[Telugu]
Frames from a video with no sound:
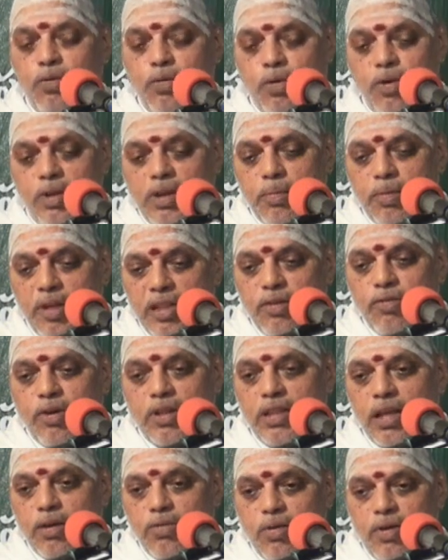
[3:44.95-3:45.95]
కోటి మంది
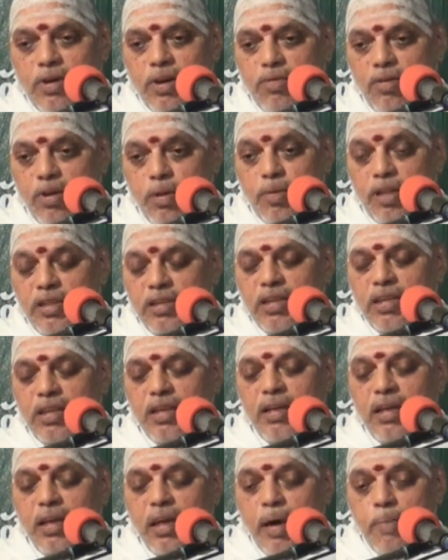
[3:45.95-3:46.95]
వంద కోట్ల మంది
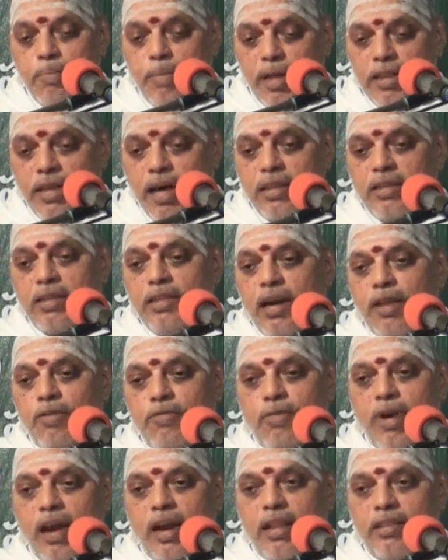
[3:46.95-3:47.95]
పదాతి
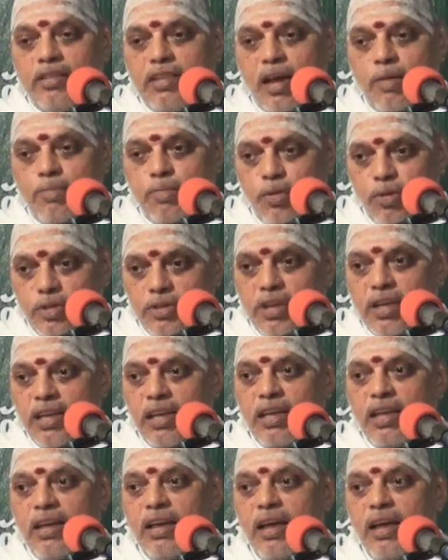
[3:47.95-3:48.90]
దళం వాళ్ళంతా పోతే